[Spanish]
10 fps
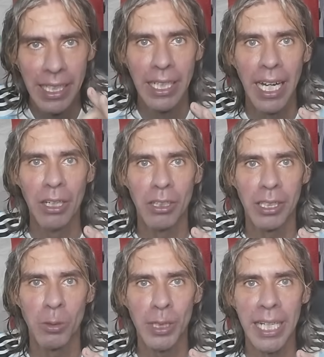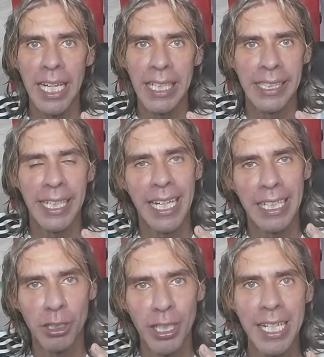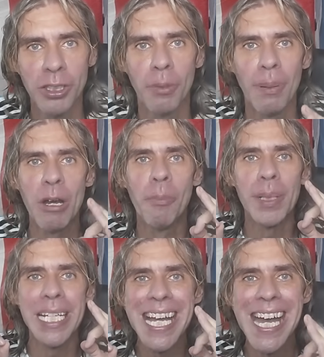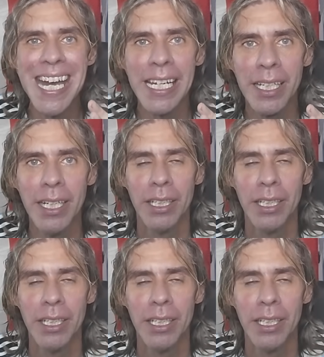a lo que te gustaría que esté reaccionando, para opinar.